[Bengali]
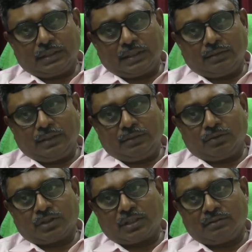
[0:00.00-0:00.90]
তাহলে ও
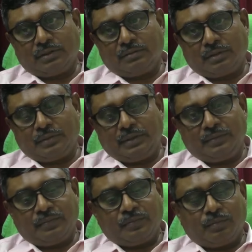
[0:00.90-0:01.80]
স্বাভাবিকভাবে
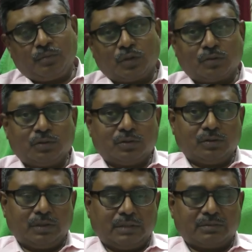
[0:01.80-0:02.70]
বড় হতো
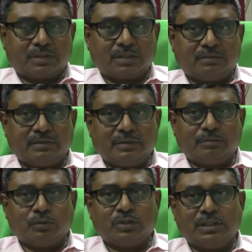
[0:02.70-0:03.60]
এবং স্বাভাবিক
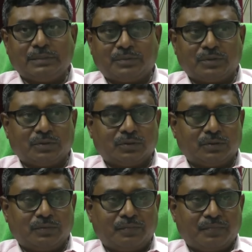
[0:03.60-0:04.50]
বুদ্ধি হতো
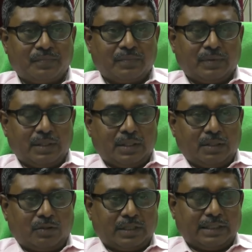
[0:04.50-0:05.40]

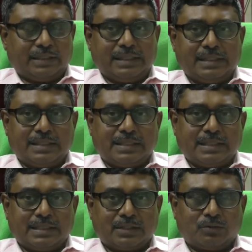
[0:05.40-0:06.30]
অনেক দেরিতে
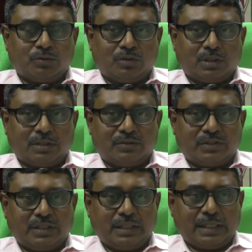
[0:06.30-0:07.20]
চিকিৎসা শুরু করা
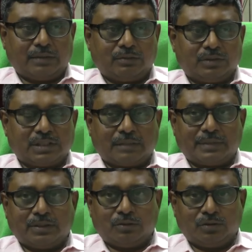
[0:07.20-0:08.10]
হচ্ছে এখন
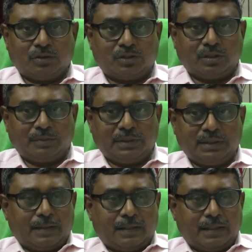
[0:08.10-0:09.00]
সামান্য উন্নতি হবে
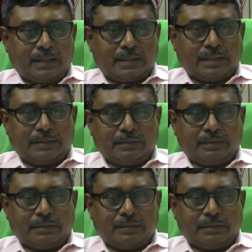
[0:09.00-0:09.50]
এটা